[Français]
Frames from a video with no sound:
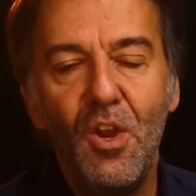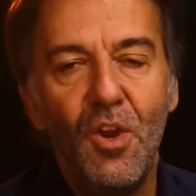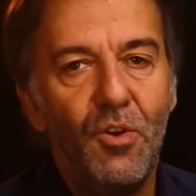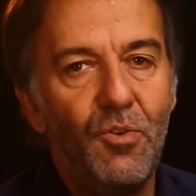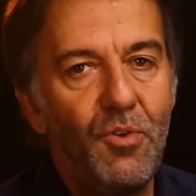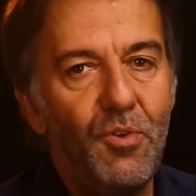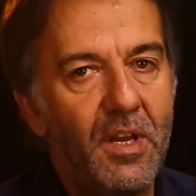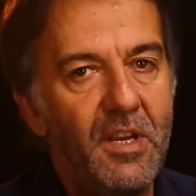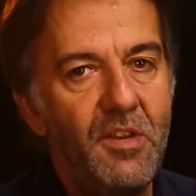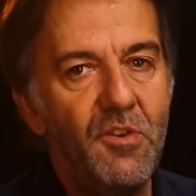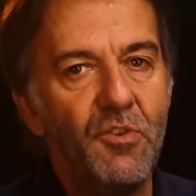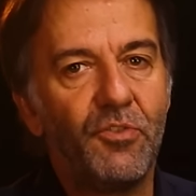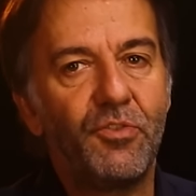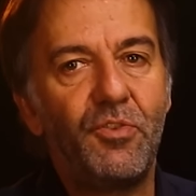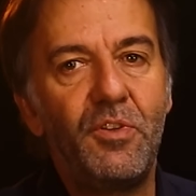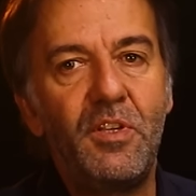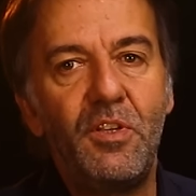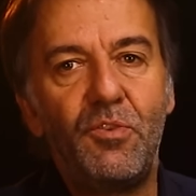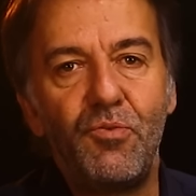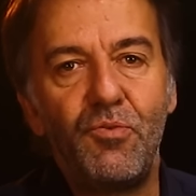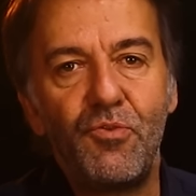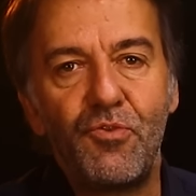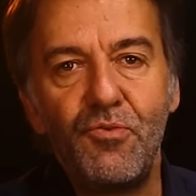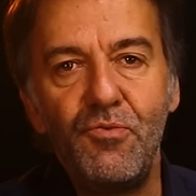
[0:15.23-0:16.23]
Le client se
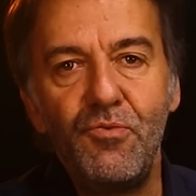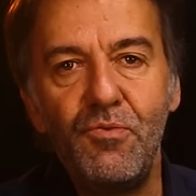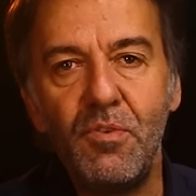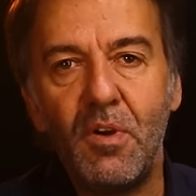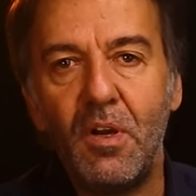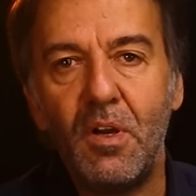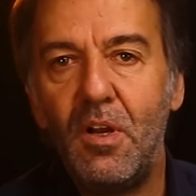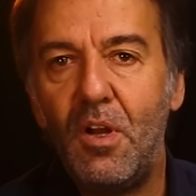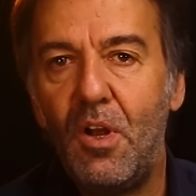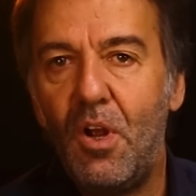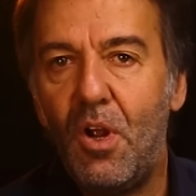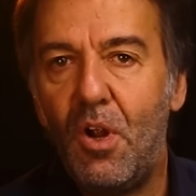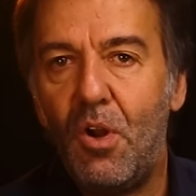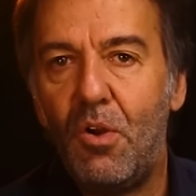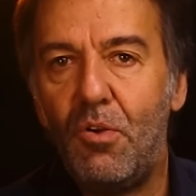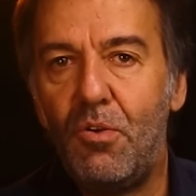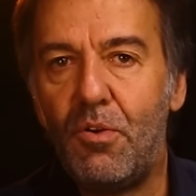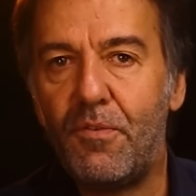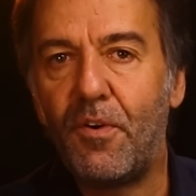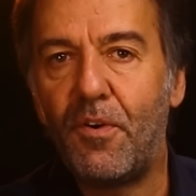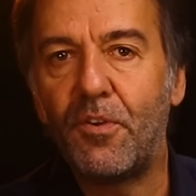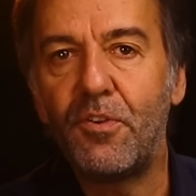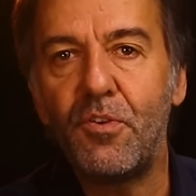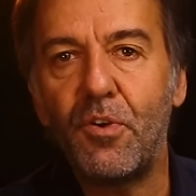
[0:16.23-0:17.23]
dit toujours
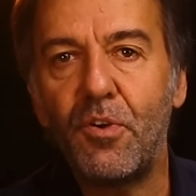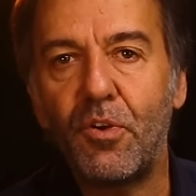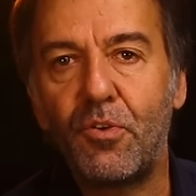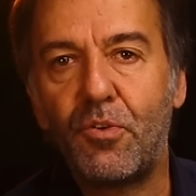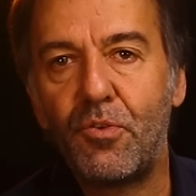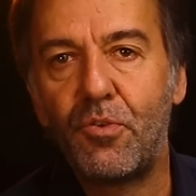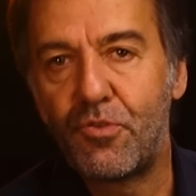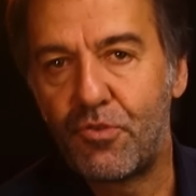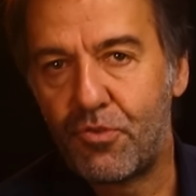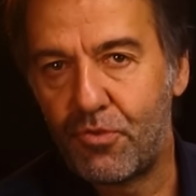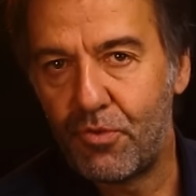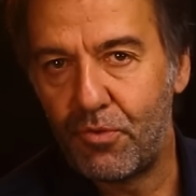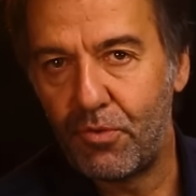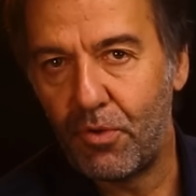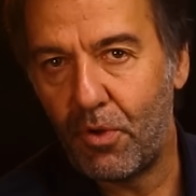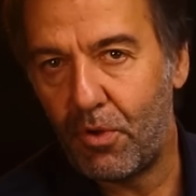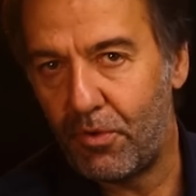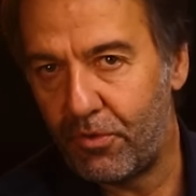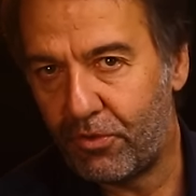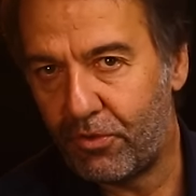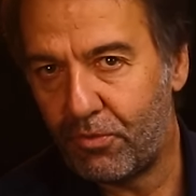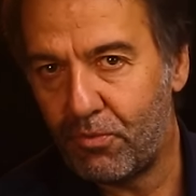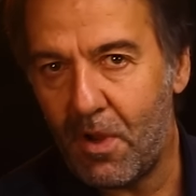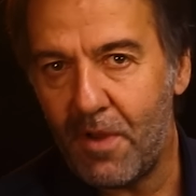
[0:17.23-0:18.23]
le vendeur que je
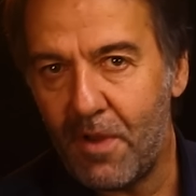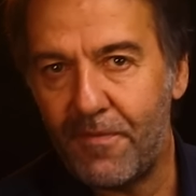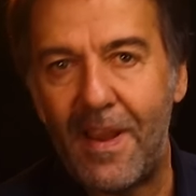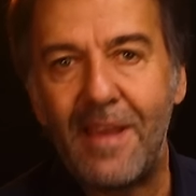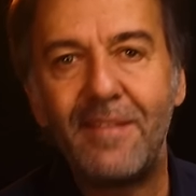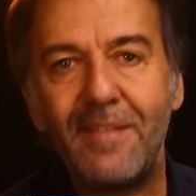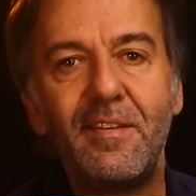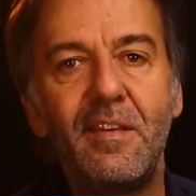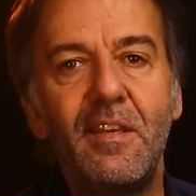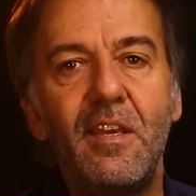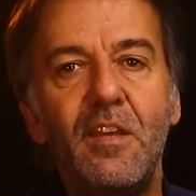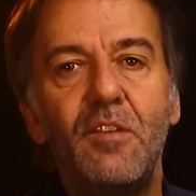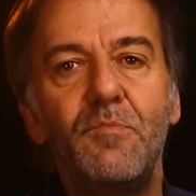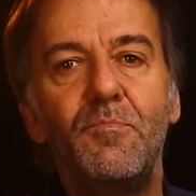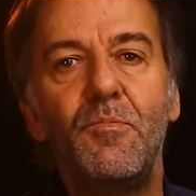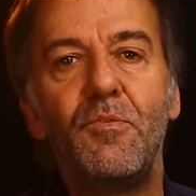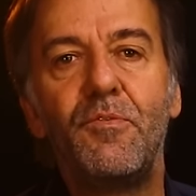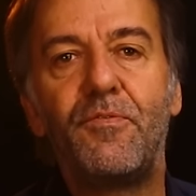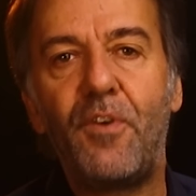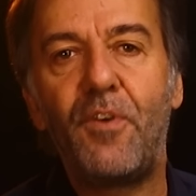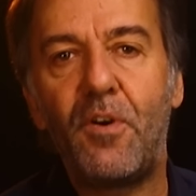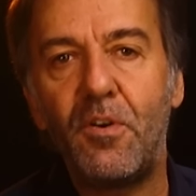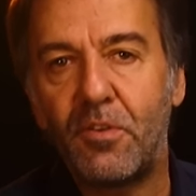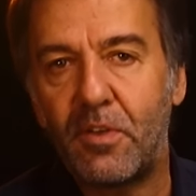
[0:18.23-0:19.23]
reçois va essayer de me
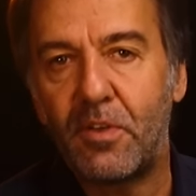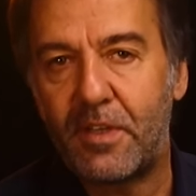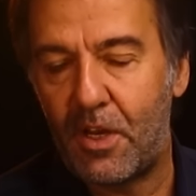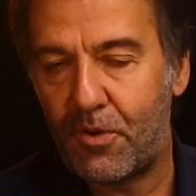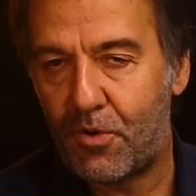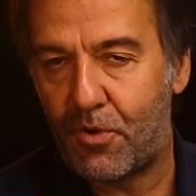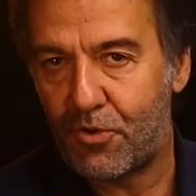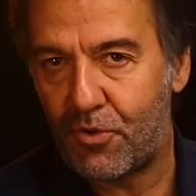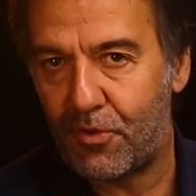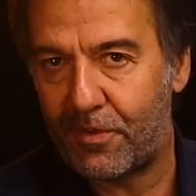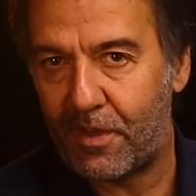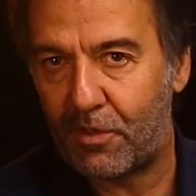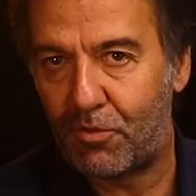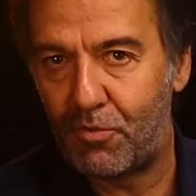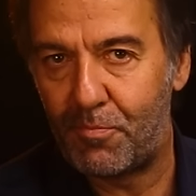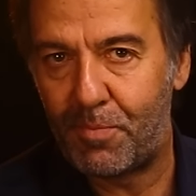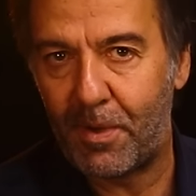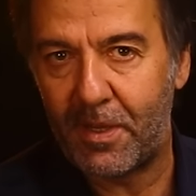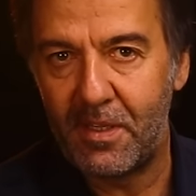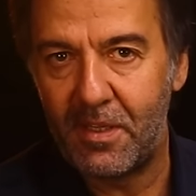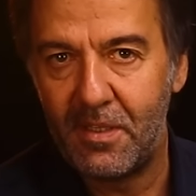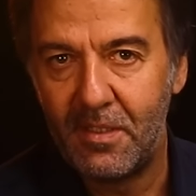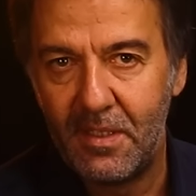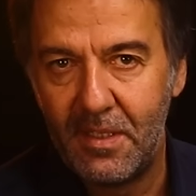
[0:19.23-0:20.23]
vendre quelque chose à tout
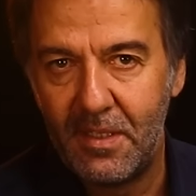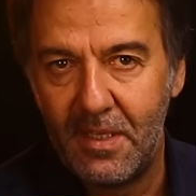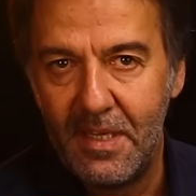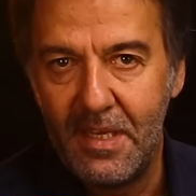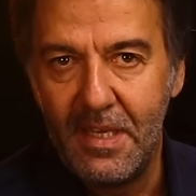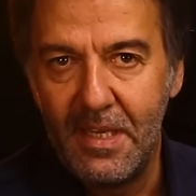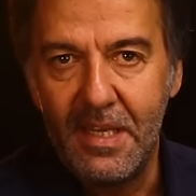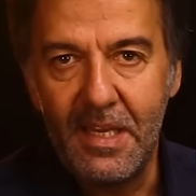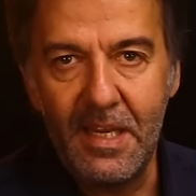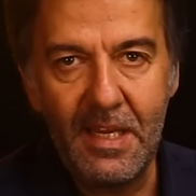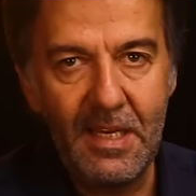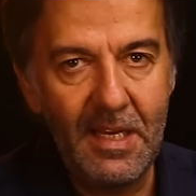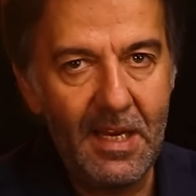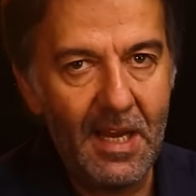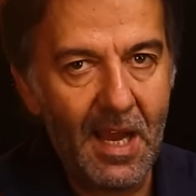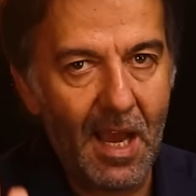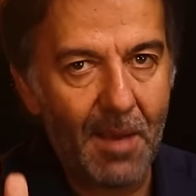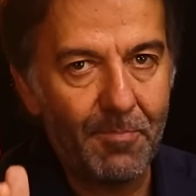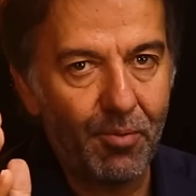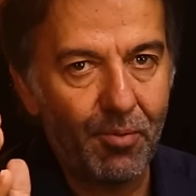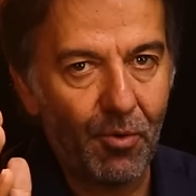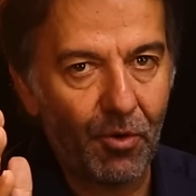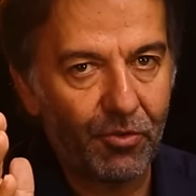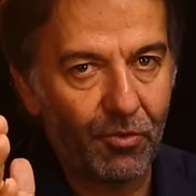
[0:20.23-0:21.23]
prix. Il est
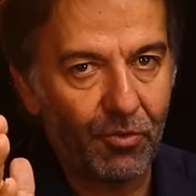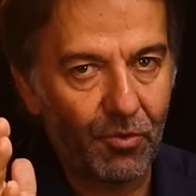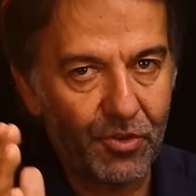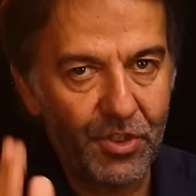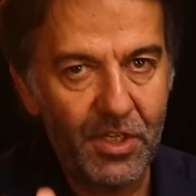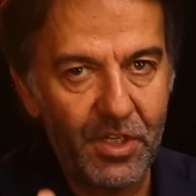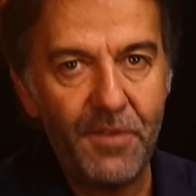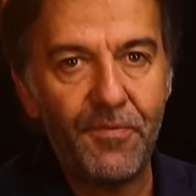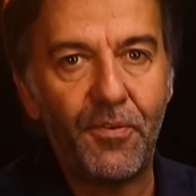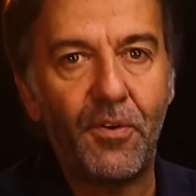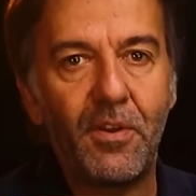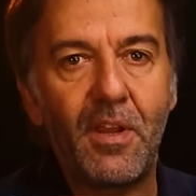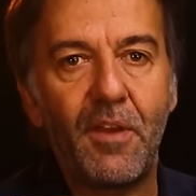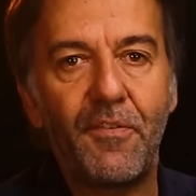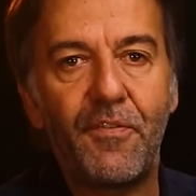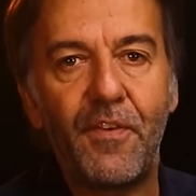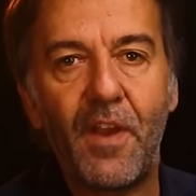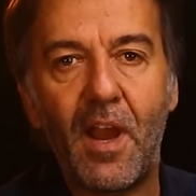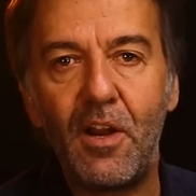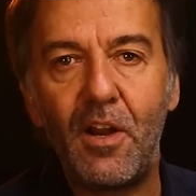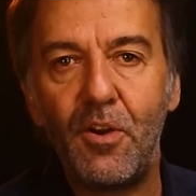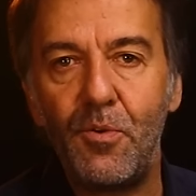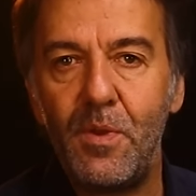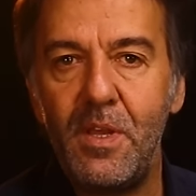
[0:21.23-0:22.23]
là pour son chiffre
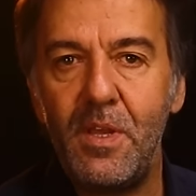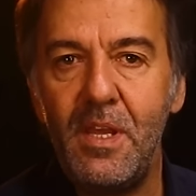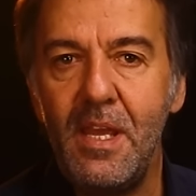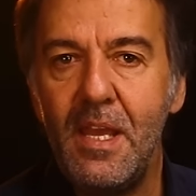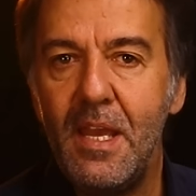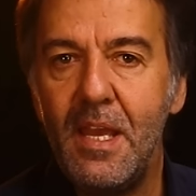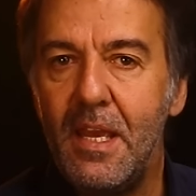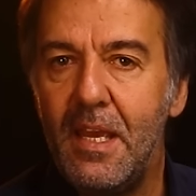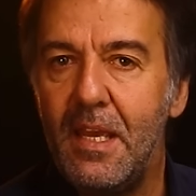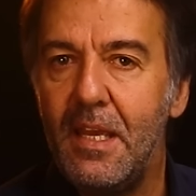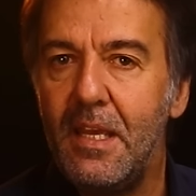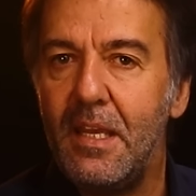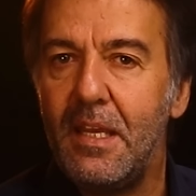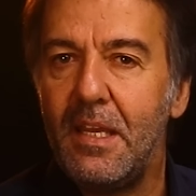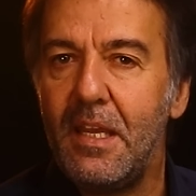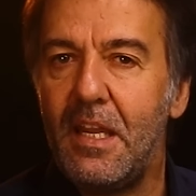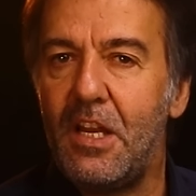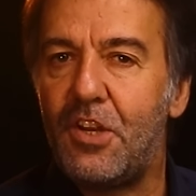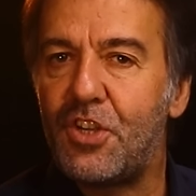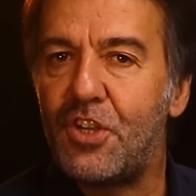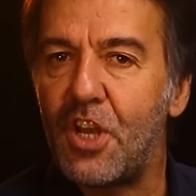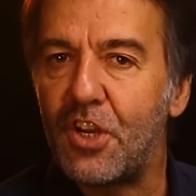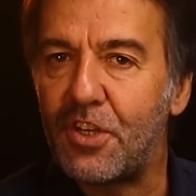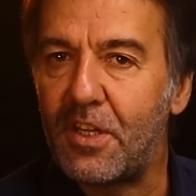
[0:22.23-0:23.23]
d'affaires à lui,
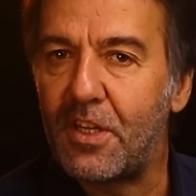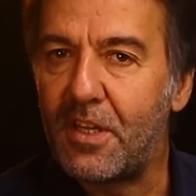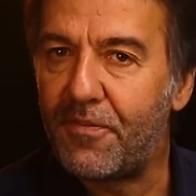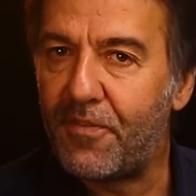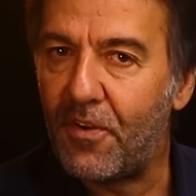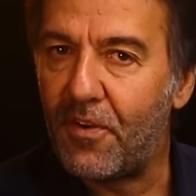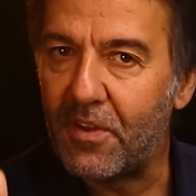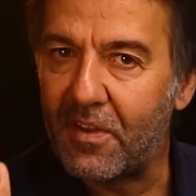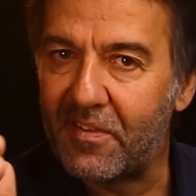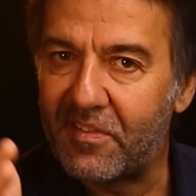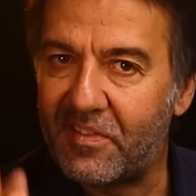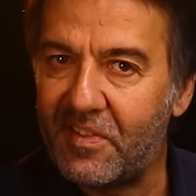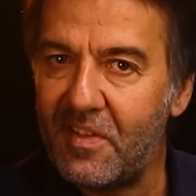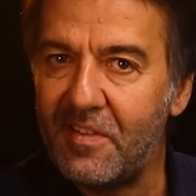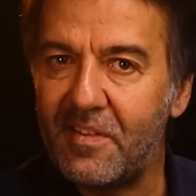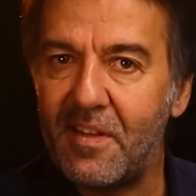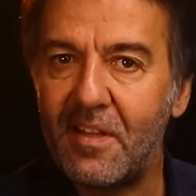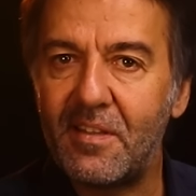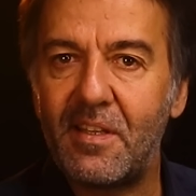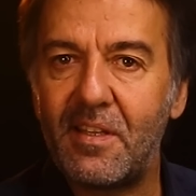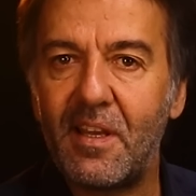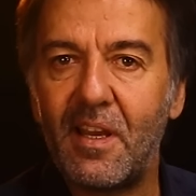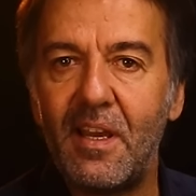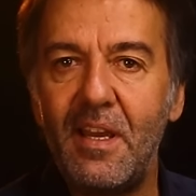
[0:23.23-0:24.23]
il cherche à défendre ses
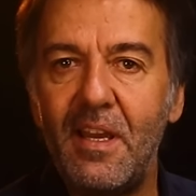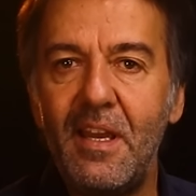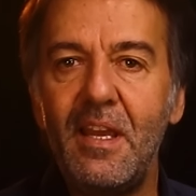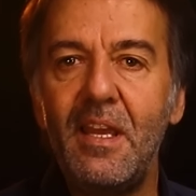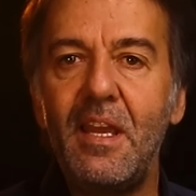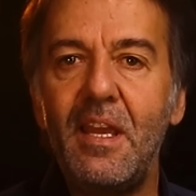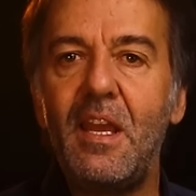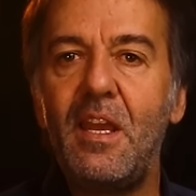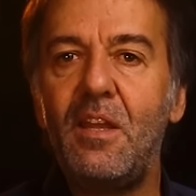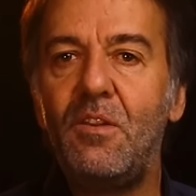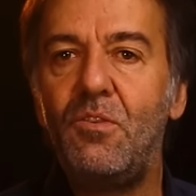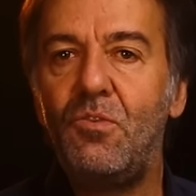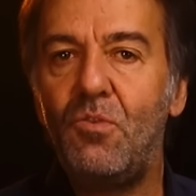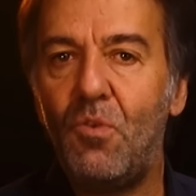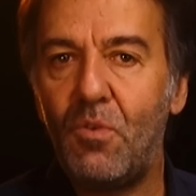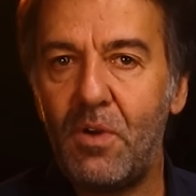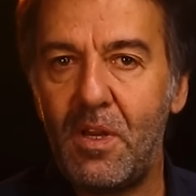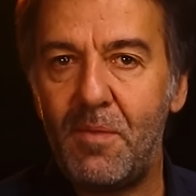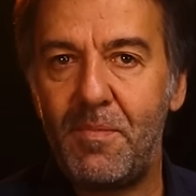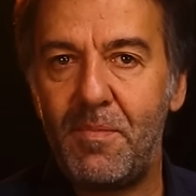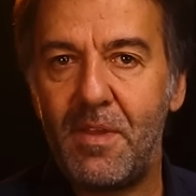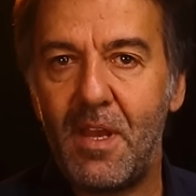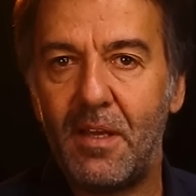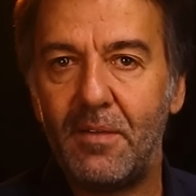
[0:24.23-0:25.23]
intérêts et non
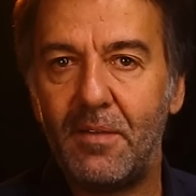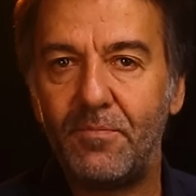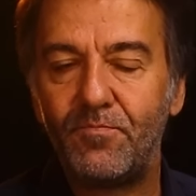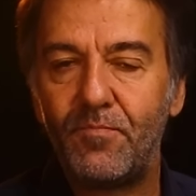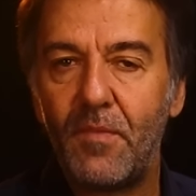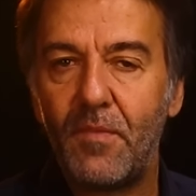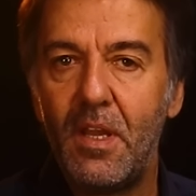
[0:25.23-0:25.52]
les miens.